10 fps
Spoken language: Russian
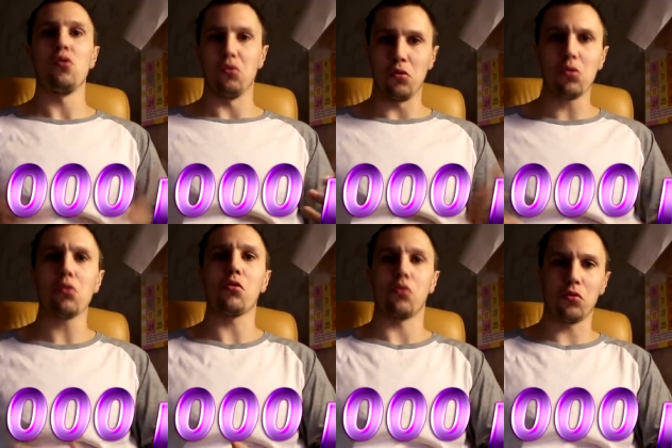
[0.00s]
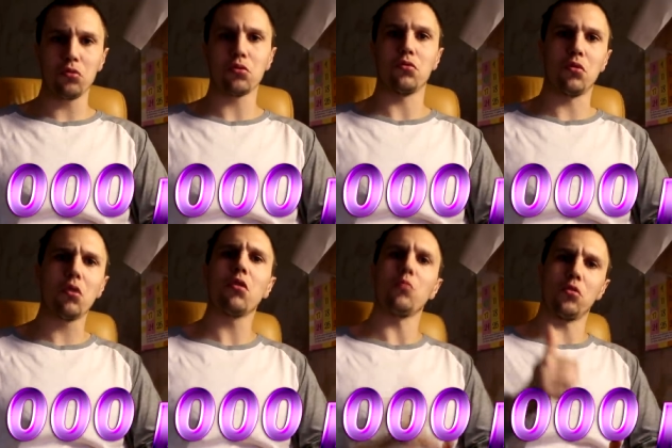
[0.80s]
О, круто,
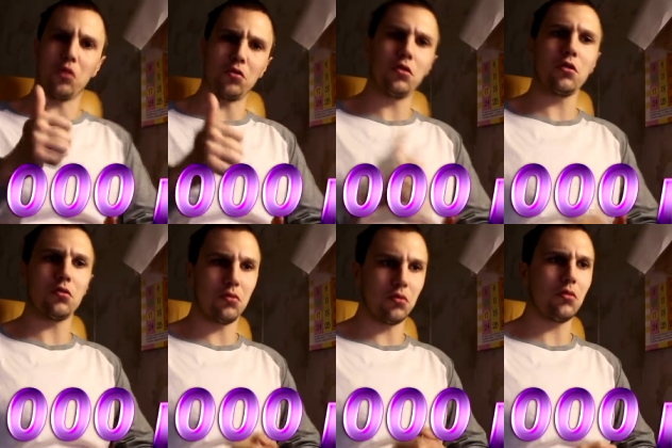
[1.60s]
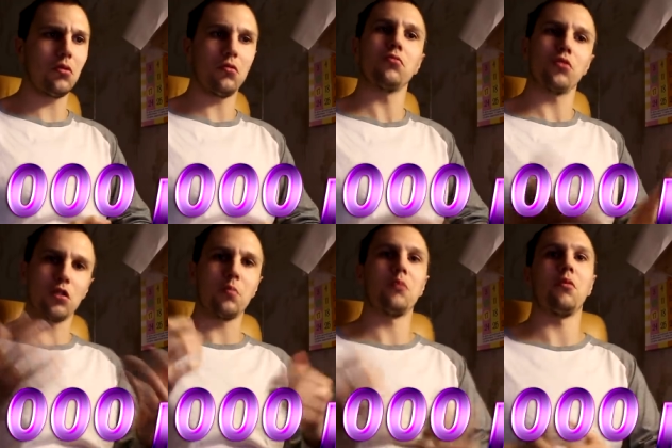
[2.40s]
да, молодец, все, вот
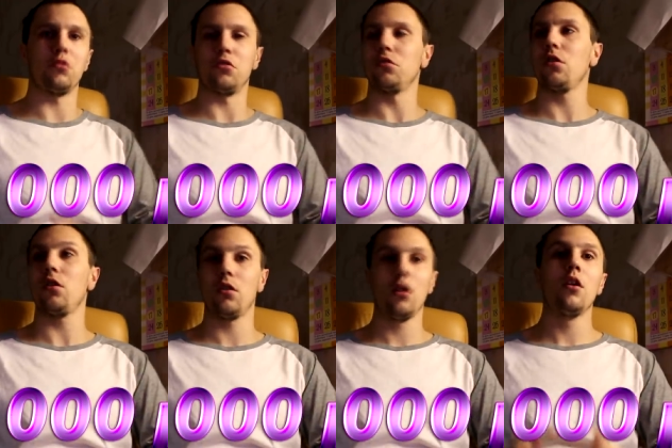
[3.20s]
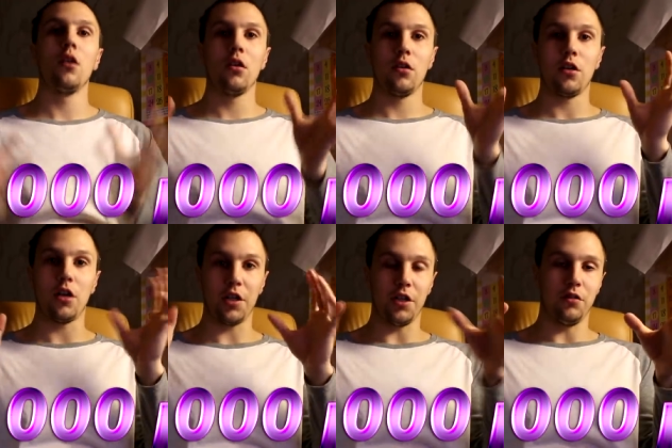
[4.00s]
это, понимаю, цена,
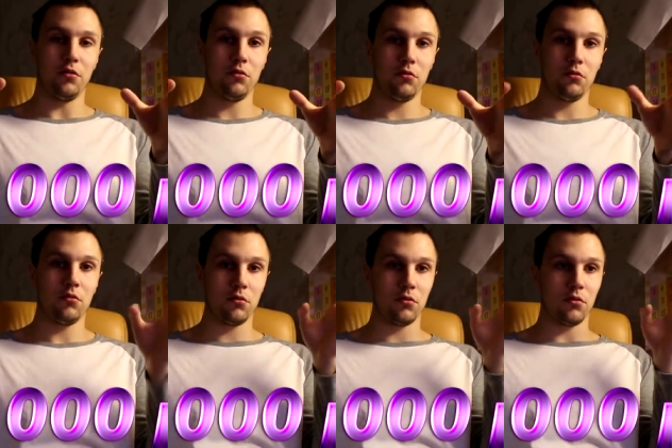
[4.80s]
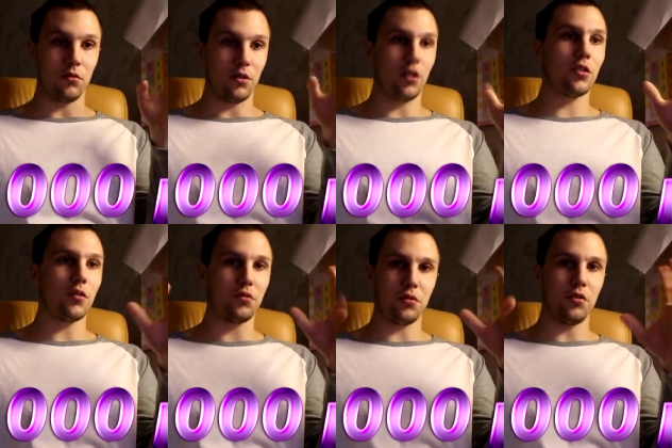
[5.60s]
хрень.
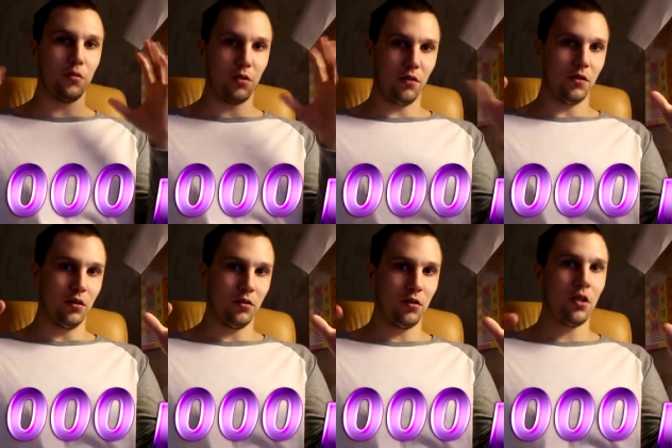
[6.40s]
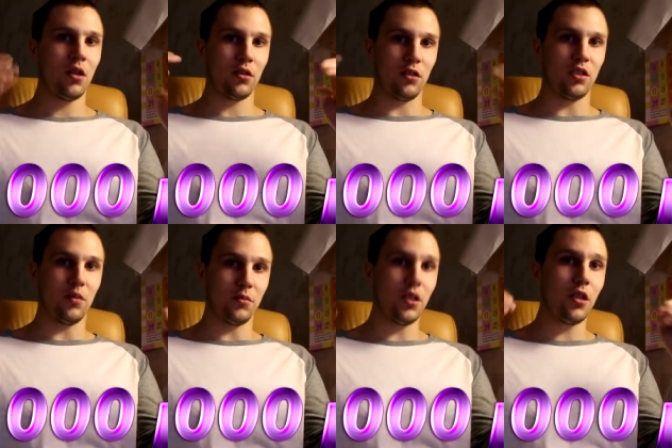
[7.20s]
Это все неправда. На
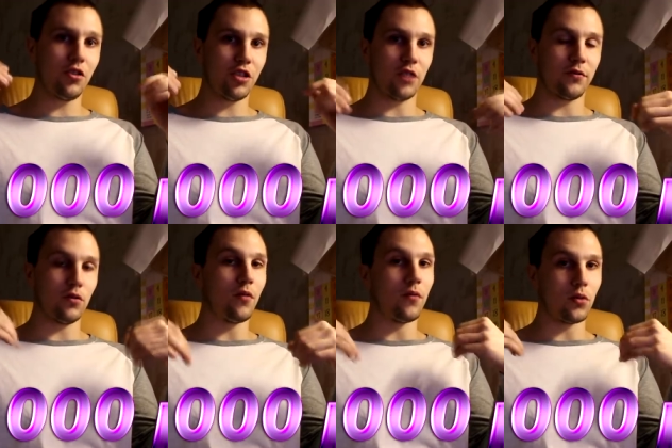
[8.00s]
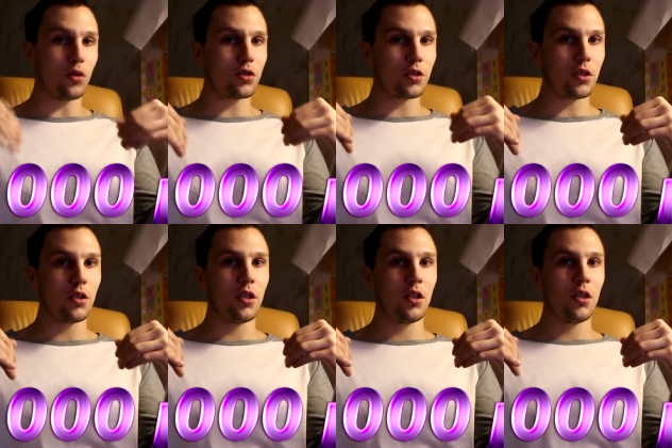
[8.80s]
самом деле, сейчас в дом вложено
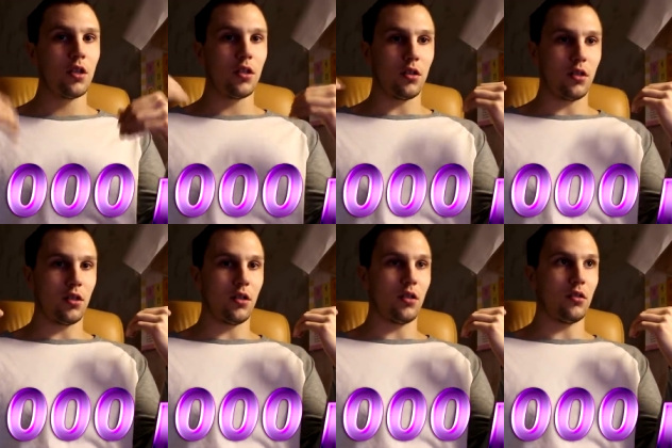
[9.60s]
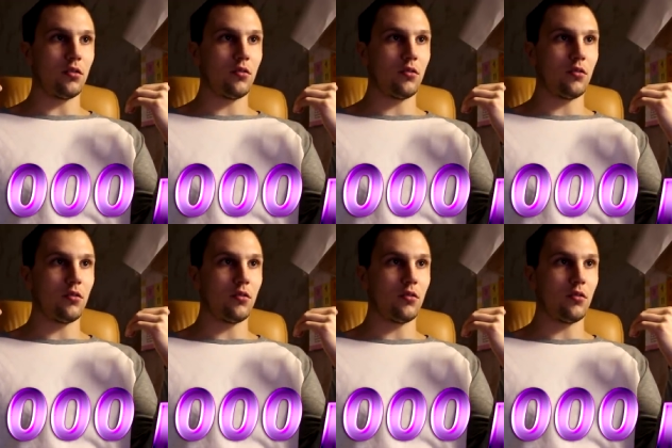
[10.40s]
а,